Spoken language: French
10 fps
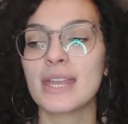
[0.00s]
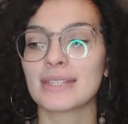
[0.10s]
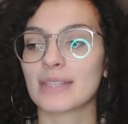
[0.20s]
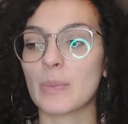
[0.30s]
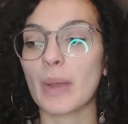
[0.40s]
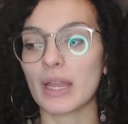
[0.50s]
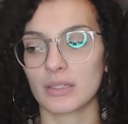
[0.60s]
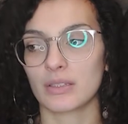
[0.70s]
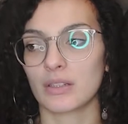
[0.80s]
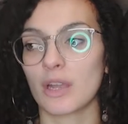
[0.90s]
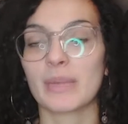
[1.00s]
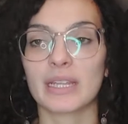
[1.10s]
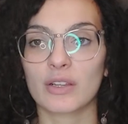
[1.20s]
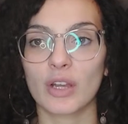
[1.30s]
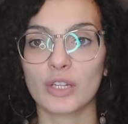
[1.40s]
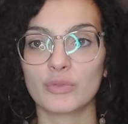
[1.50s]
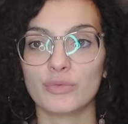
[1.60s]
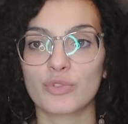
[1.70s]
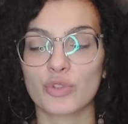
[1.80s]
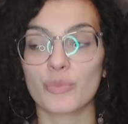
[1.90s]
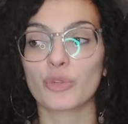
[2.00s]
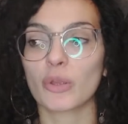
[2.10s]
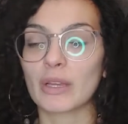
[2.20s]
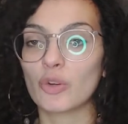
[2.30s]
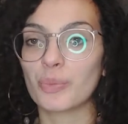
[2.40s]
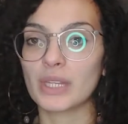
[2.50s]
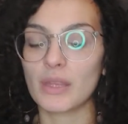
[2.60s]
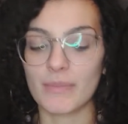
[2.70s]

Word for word: C'est pas euh, comme à l'école où je te montre ma copie,